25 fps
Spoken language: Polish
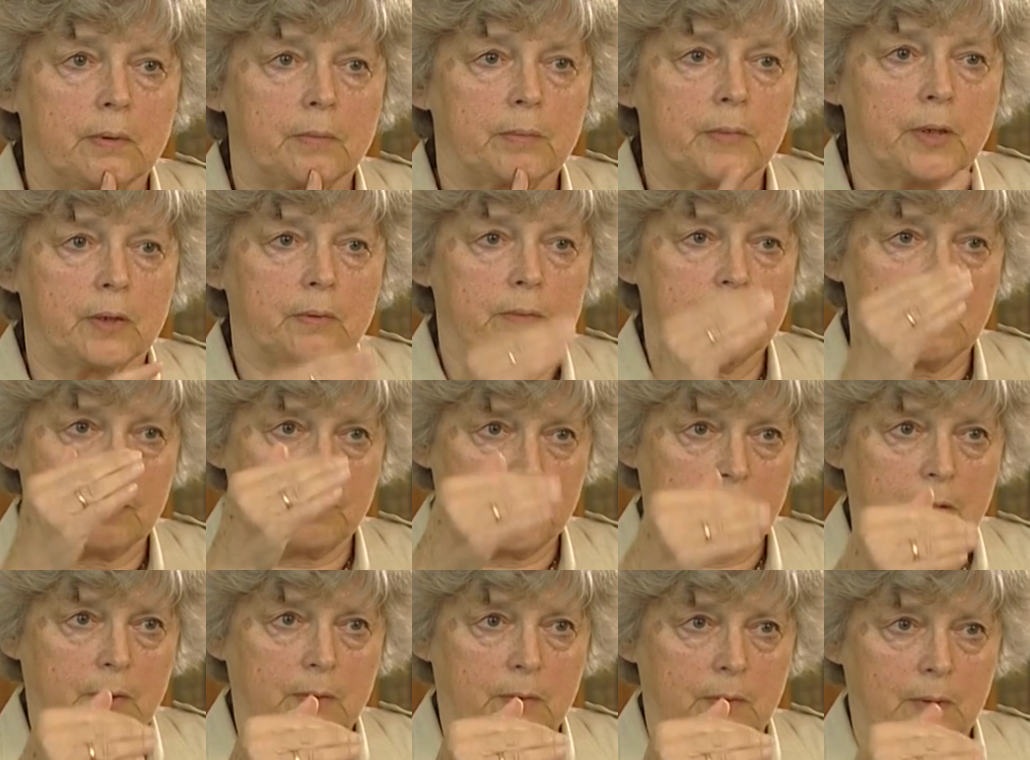miał
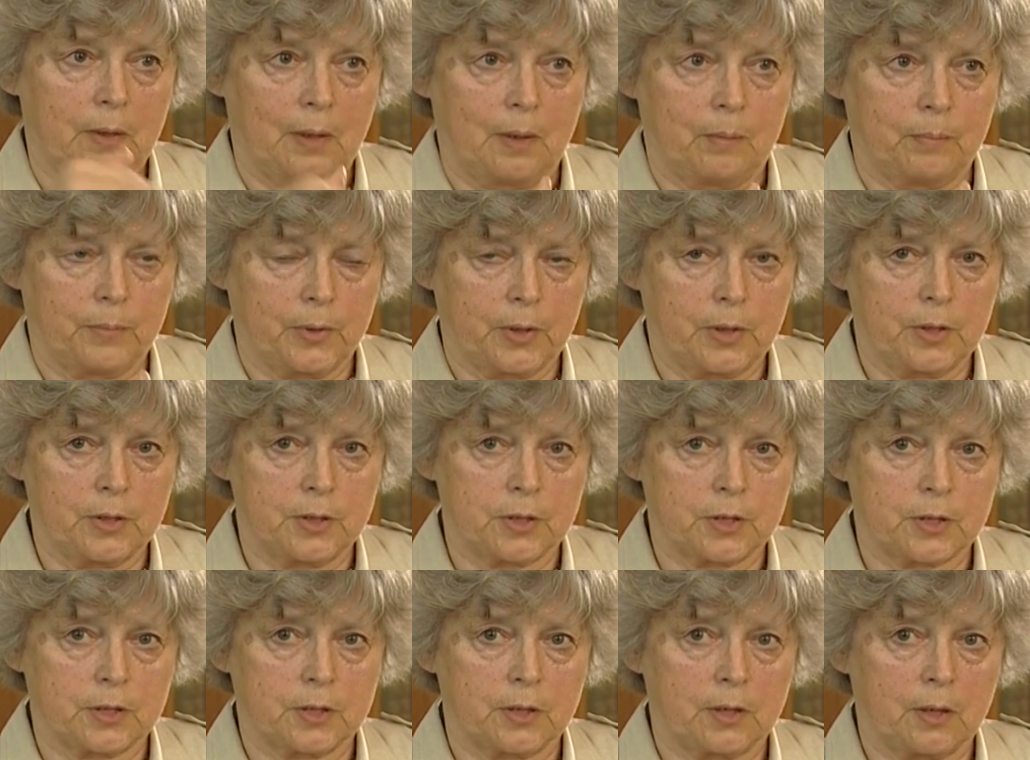tam taką lampkę
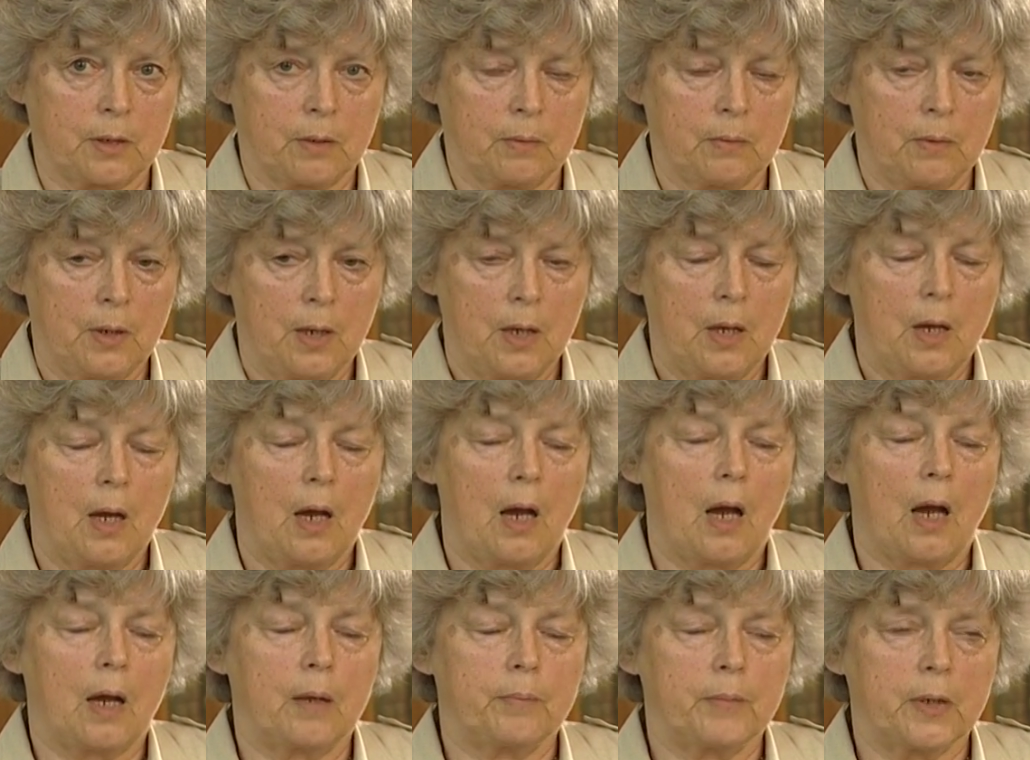i czytał,
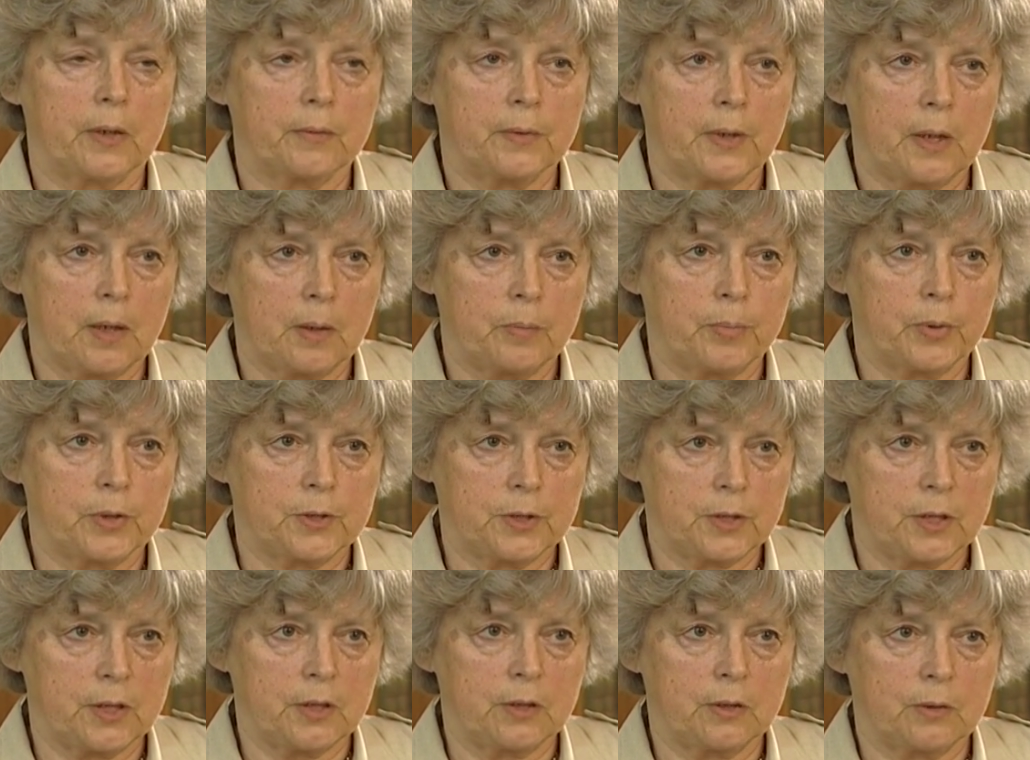a miał tak
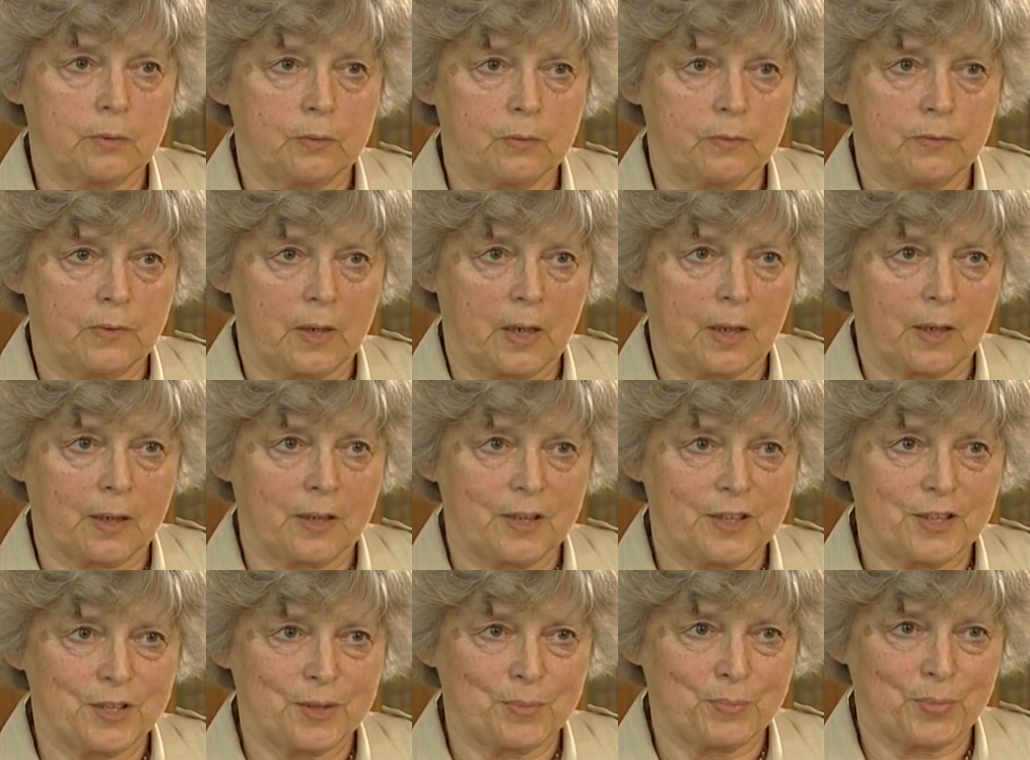podzielną
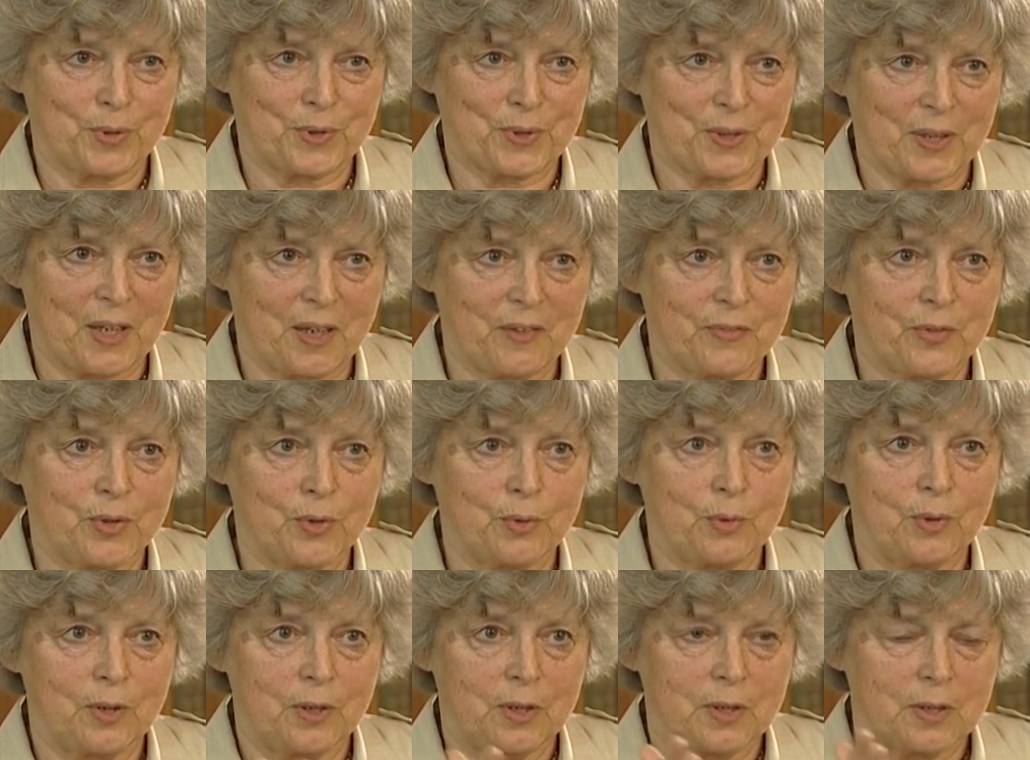uwagę, że
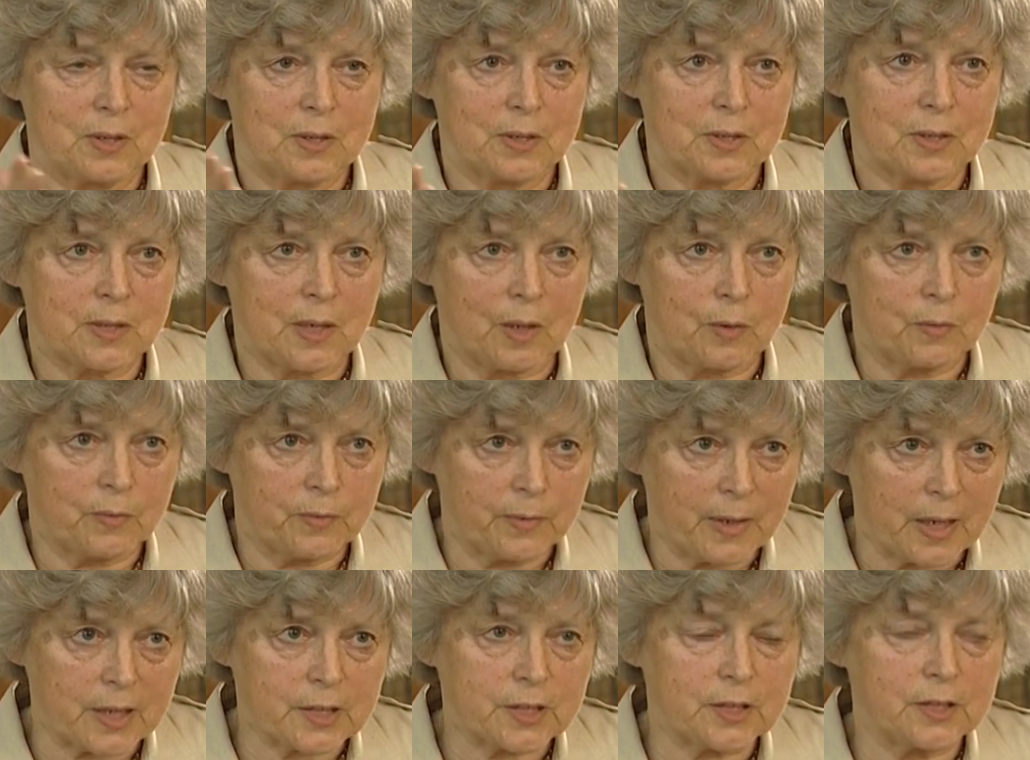potrafił
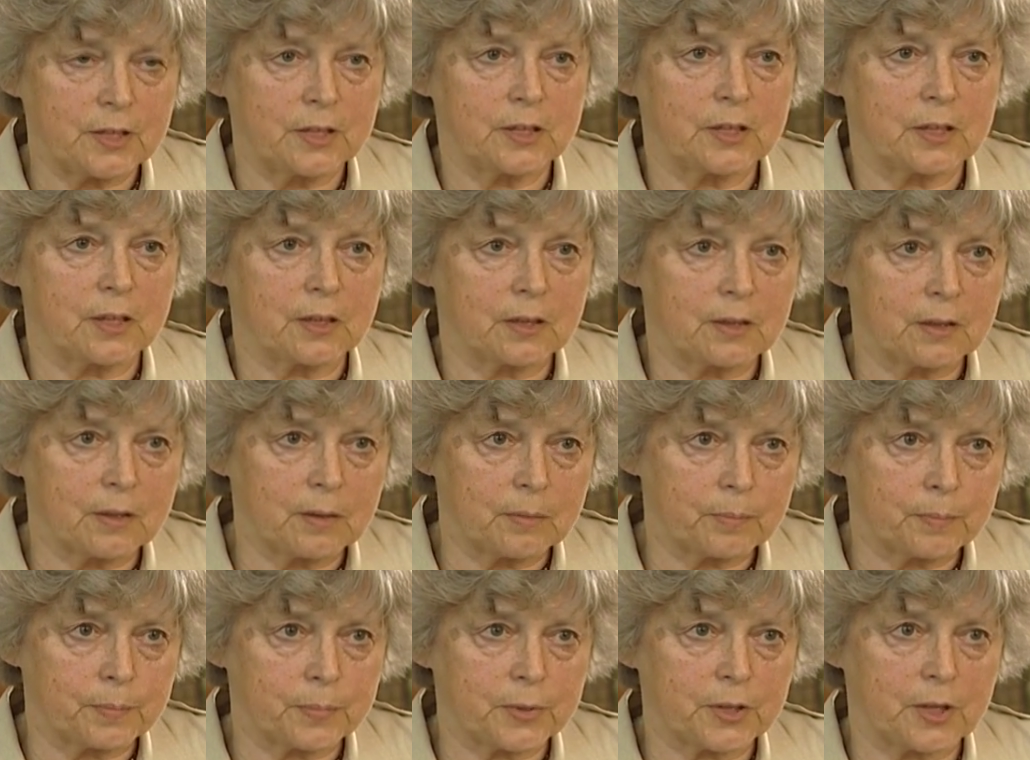zauważyć, że
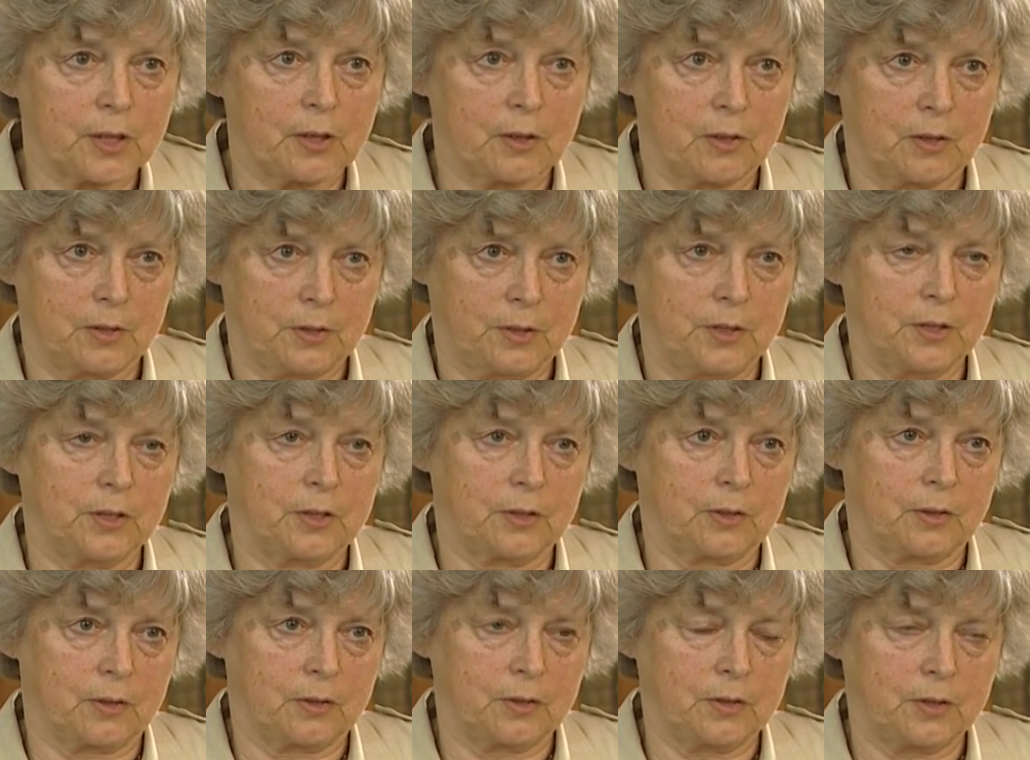przechodzi
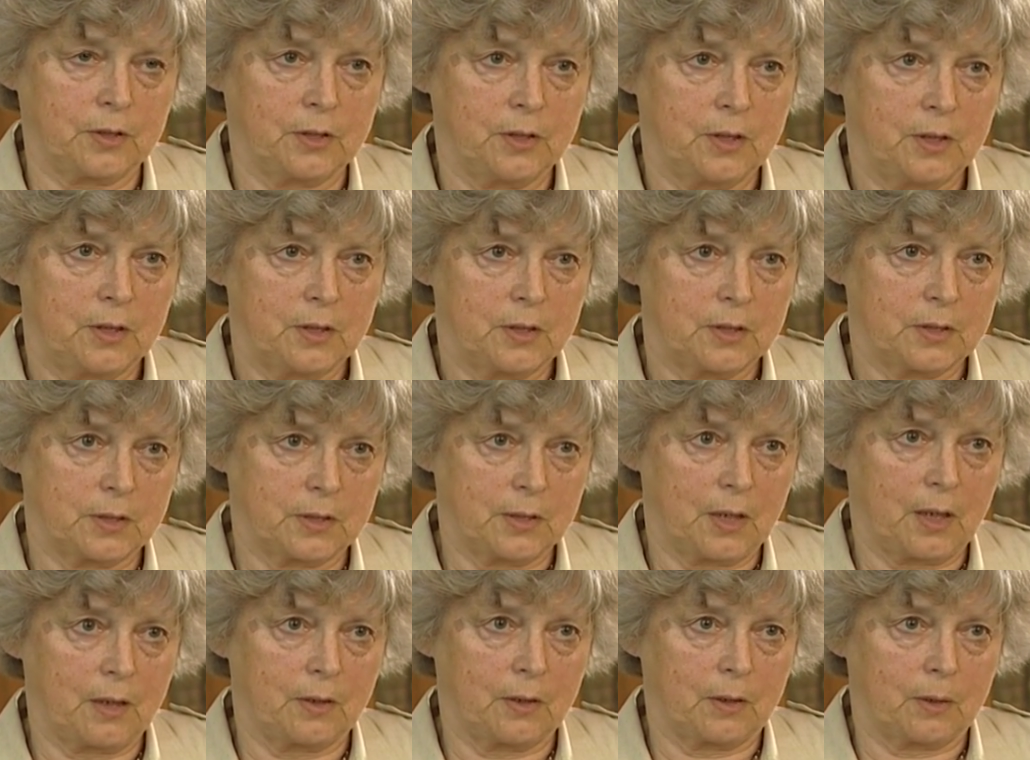ktoś
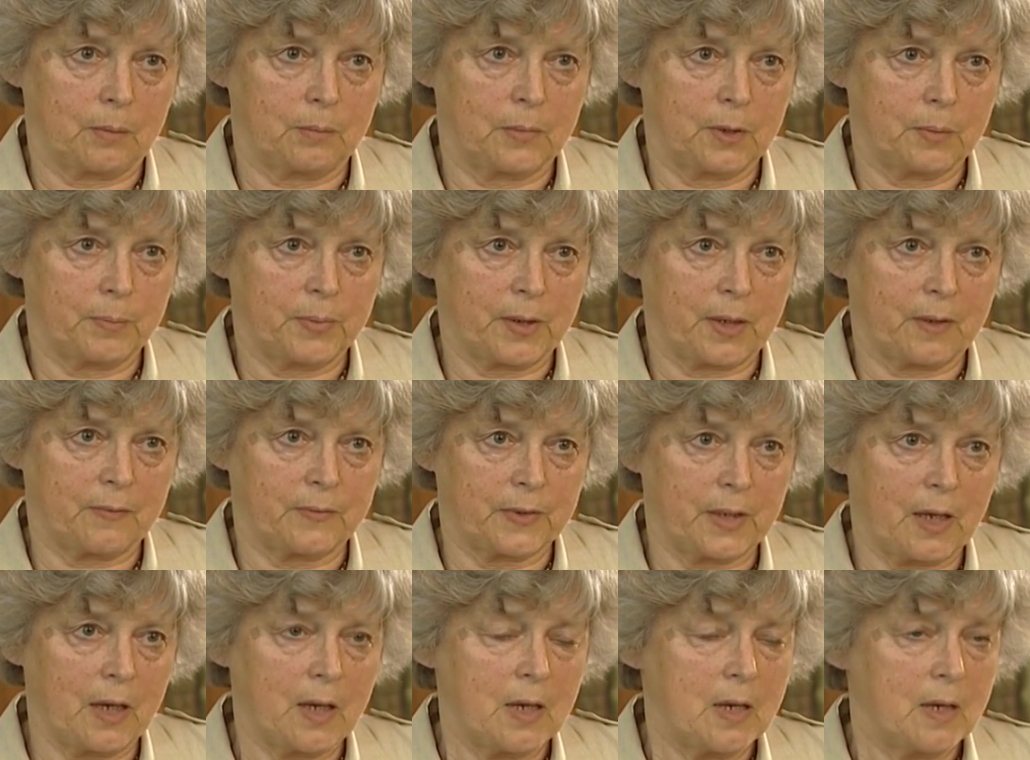znajomy,
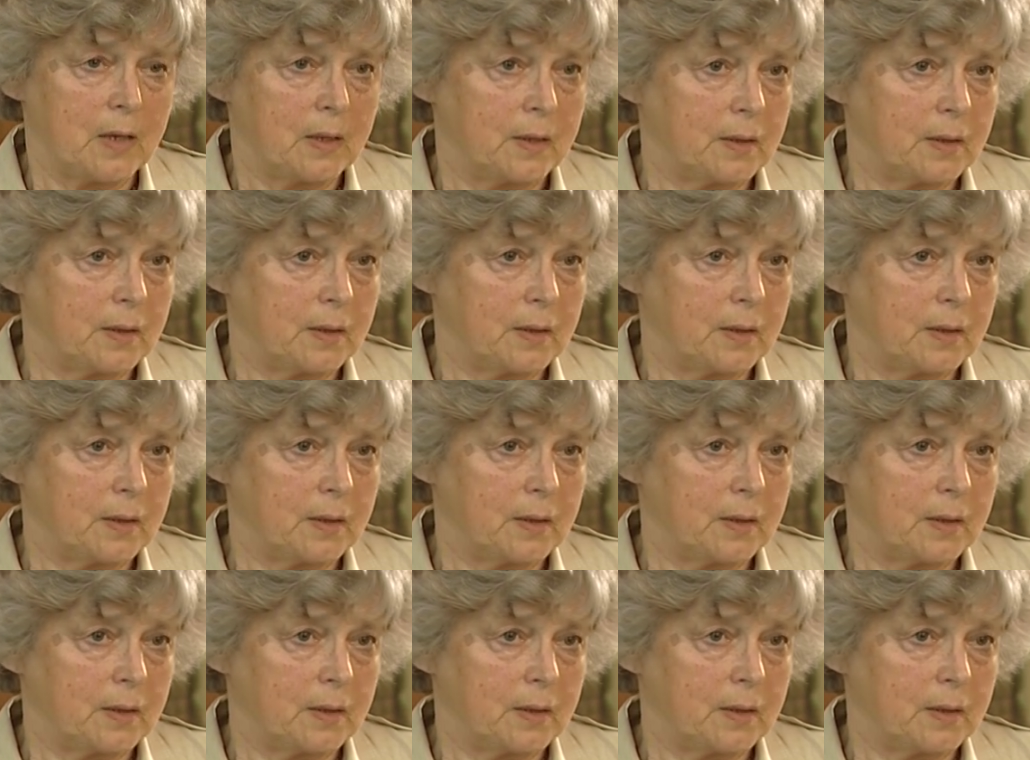prawda?